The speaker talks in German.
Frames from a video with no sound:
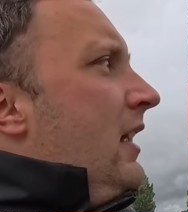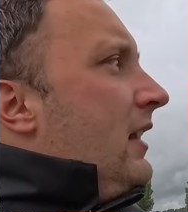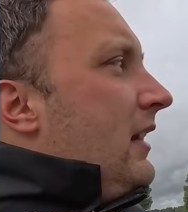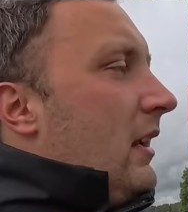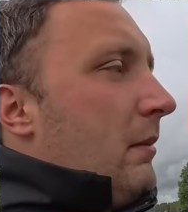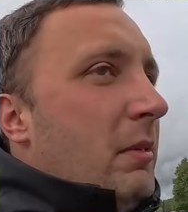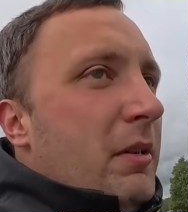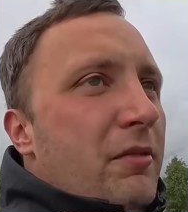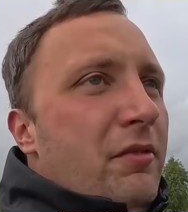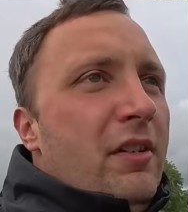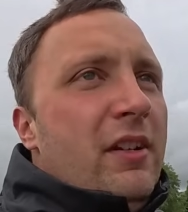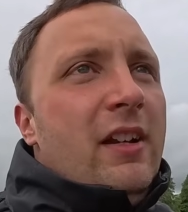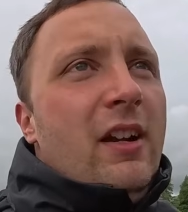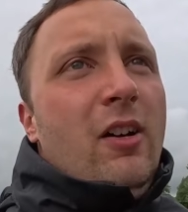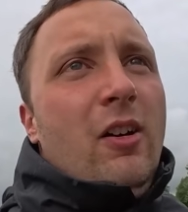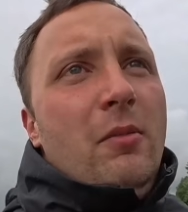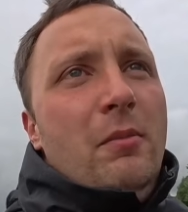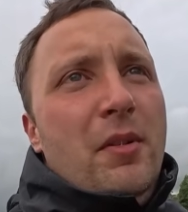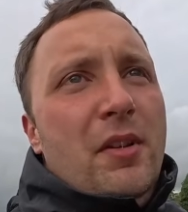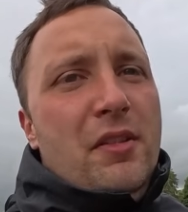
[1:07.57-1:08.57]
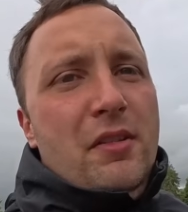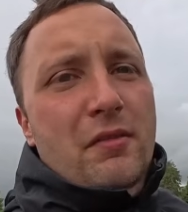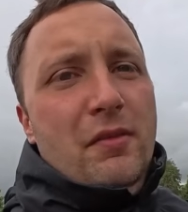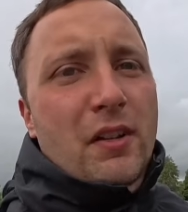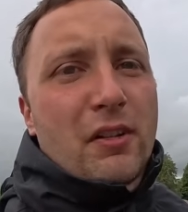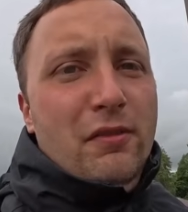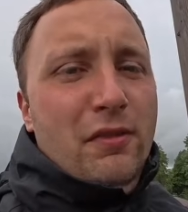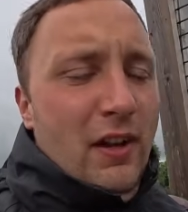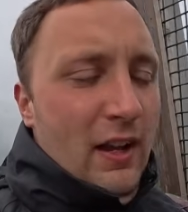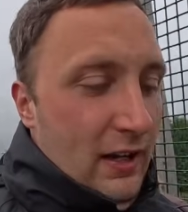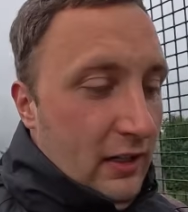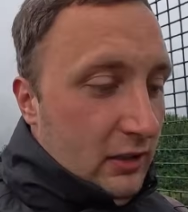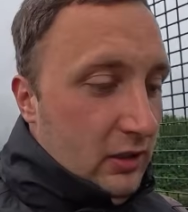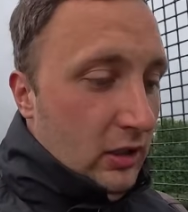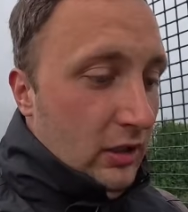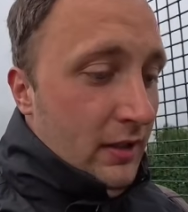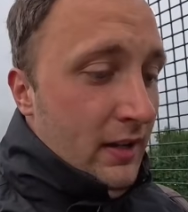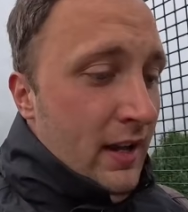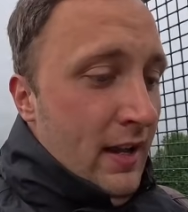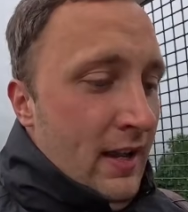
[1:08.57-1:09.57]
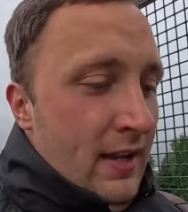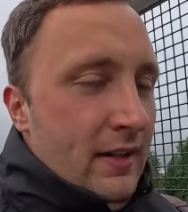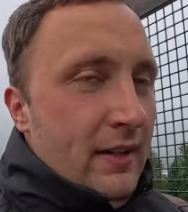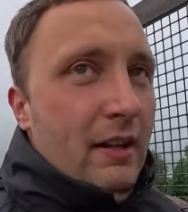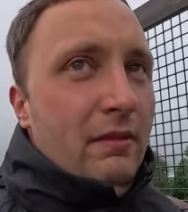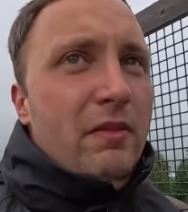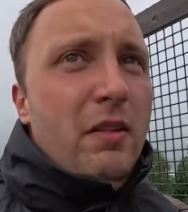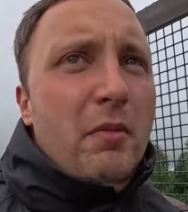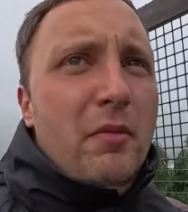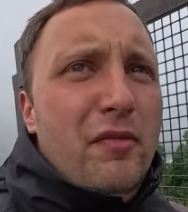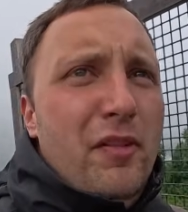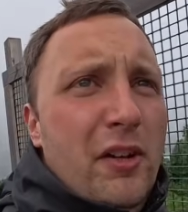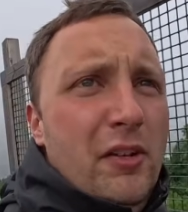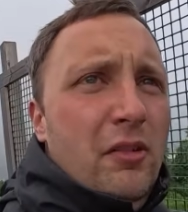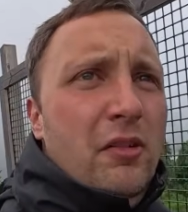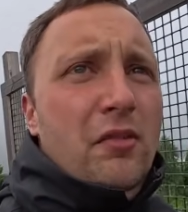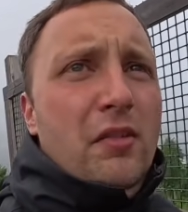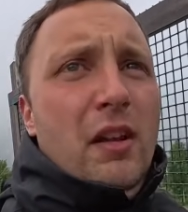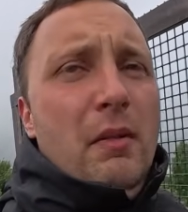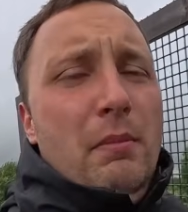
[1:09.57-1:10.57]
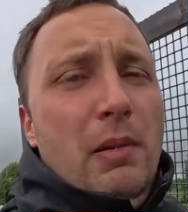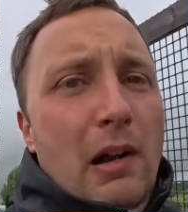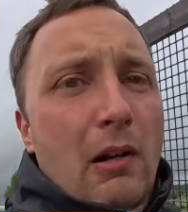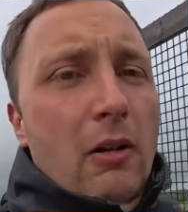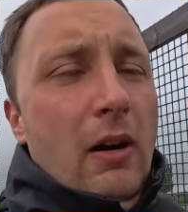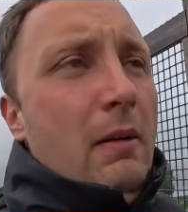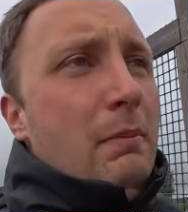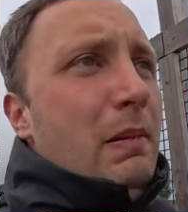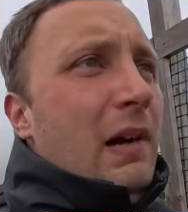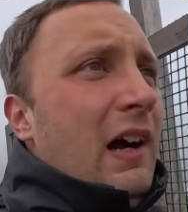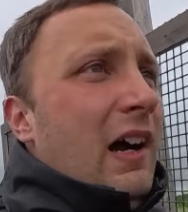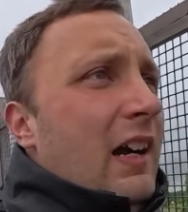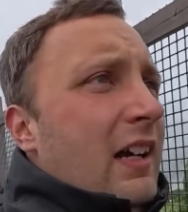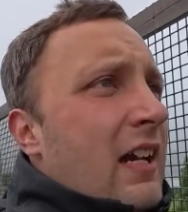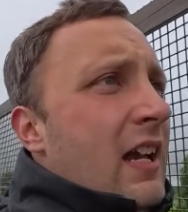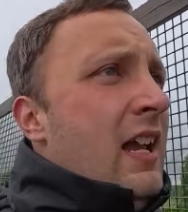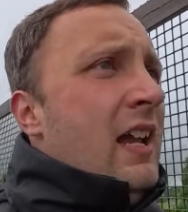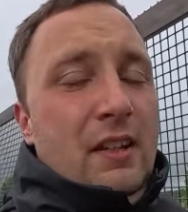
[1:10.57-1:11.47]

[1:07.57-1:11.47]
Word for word: damit wir hier auch ein bisschen was fahren können. Denn wir befinden uns am Powerpark.